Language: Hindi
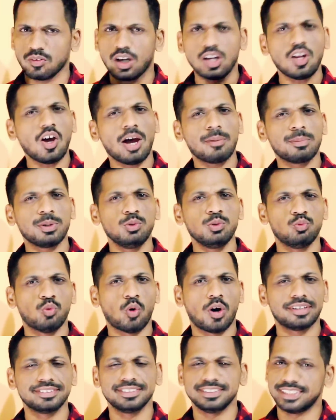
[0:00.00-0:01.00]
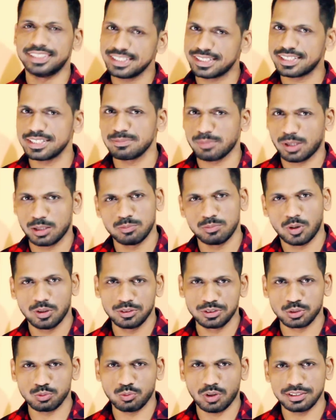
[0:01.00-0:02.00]
हेलो अभी वन दिस इज वन
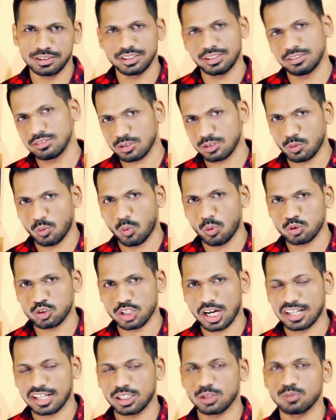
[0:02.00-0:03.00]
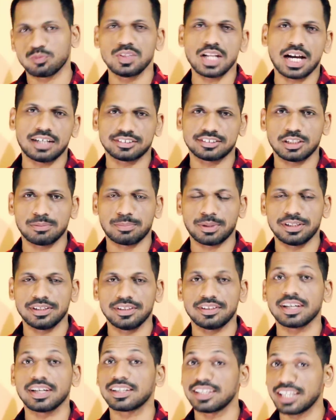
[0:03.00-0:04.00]
मोहन तिवारी एंड चिंगोर चैनल फिनेंशियल
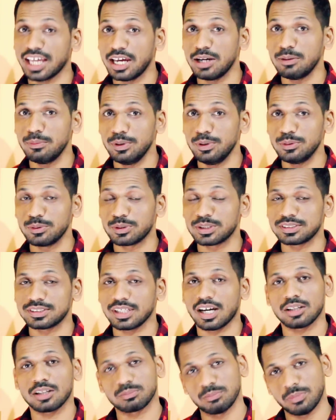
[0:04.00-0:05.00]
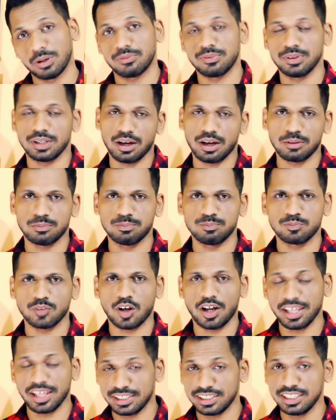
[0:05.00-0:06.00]
पंडित एक नए वीडियो के साथ मैं फिर आया हूँ
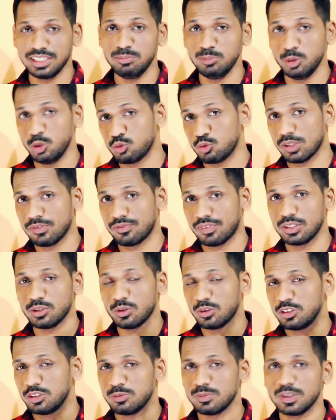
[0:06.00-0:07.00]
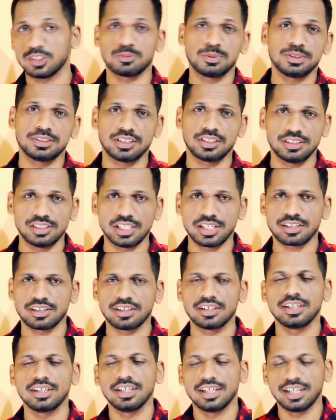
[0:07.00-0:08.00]
हर एक दिन म्यूचुअल फंड और इन्वेस्टमेंट से
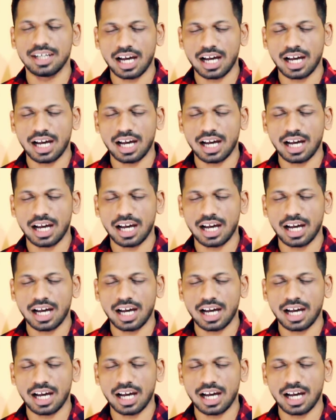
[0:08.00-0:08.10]
रिलेटेड